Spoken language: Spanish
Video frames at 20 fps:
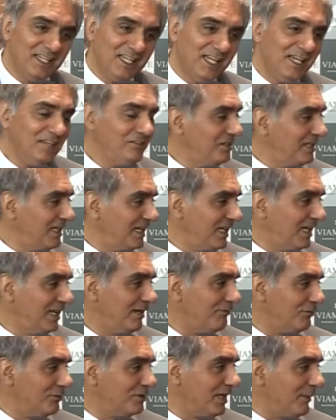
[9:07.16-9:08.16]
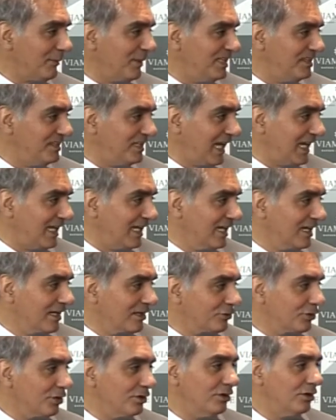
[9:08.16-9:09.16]
de ese eje, fundamental,
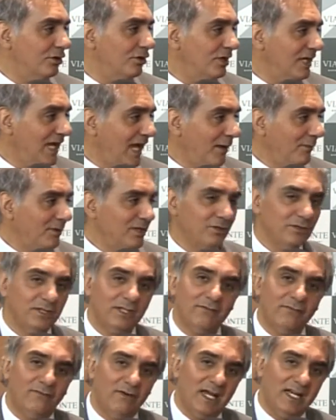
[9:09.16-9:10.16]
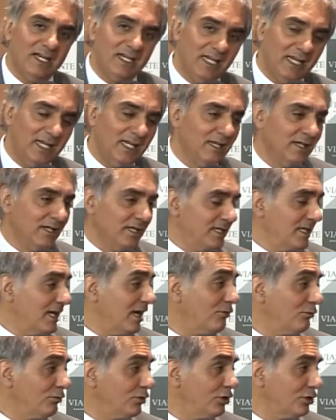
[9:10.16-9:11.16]
donde Olave, donde Farré y
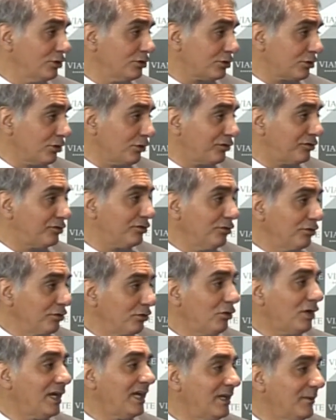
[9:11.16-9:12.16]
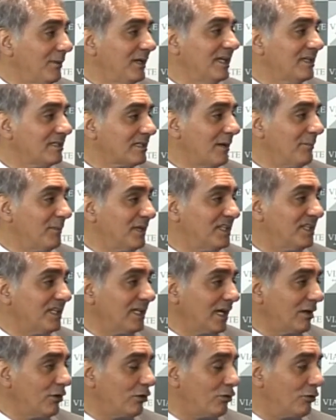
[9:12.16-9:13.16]
algún otro son los que le van a
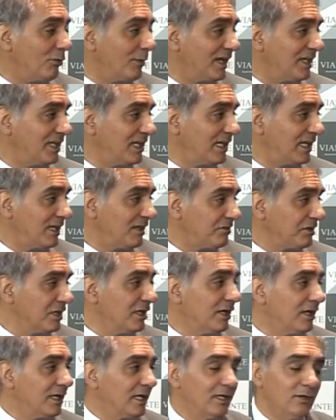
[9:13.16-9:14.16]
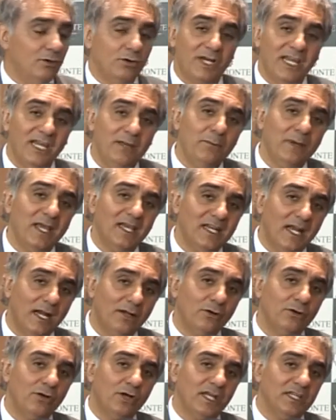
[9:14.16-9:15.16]
transmitir a los juveniles lo que es
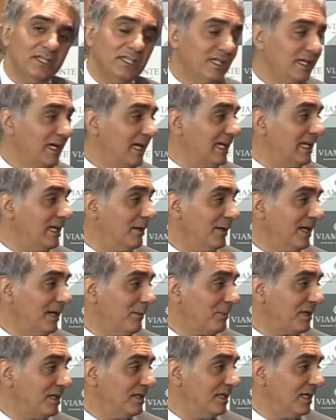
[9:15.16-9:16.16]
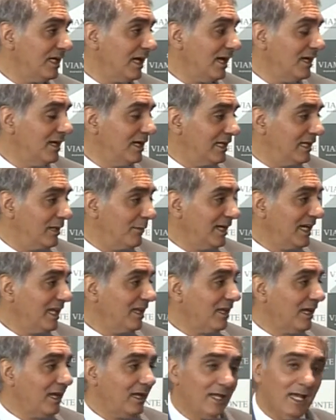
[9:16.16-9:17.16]
Belgrano, lo que tienen, y le van a aprender a, le van
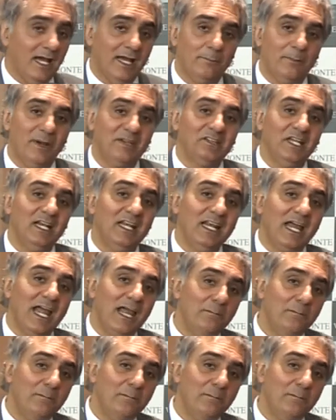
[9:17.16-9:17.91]
a, pasar la